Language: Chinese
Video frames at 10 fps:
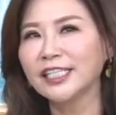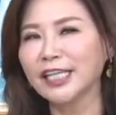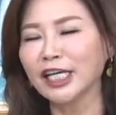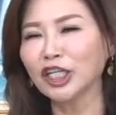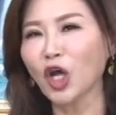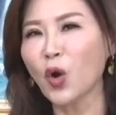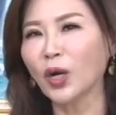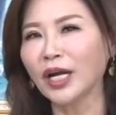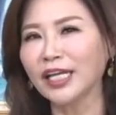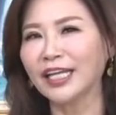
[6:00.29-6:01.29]
行
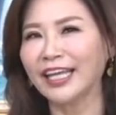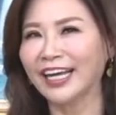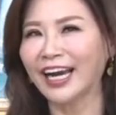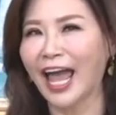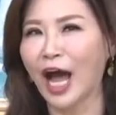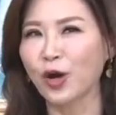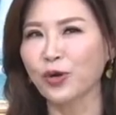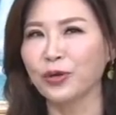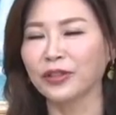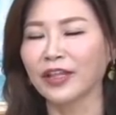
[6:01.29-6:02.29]
动力迎来好
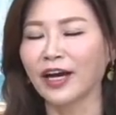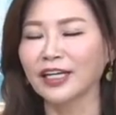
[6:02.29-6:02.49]
运，好，